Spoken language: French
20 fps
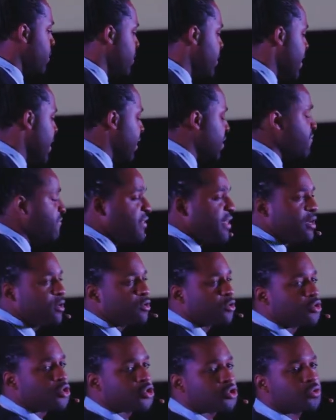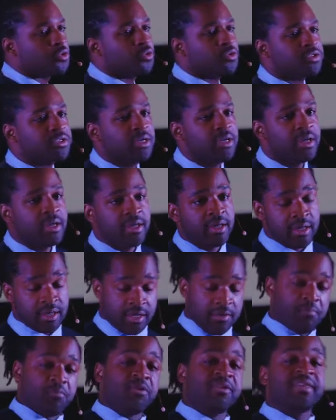il arrive quelque chose,
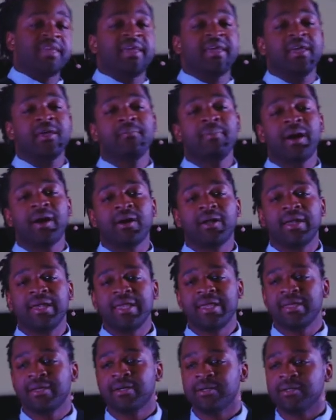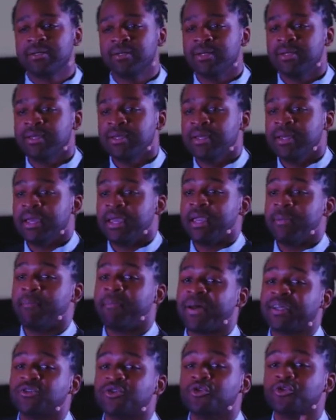et puis tu es ébranlé, et
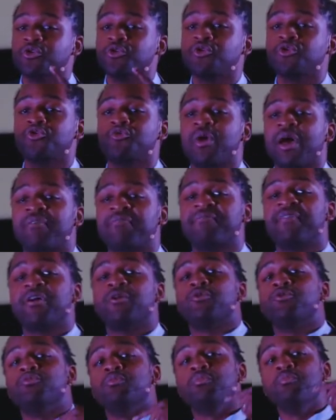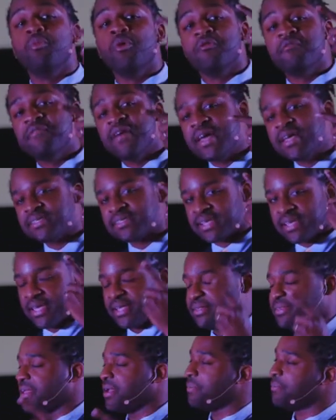parce que tu as fait une mauvaise
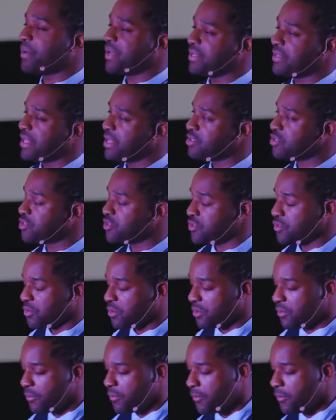interprétation,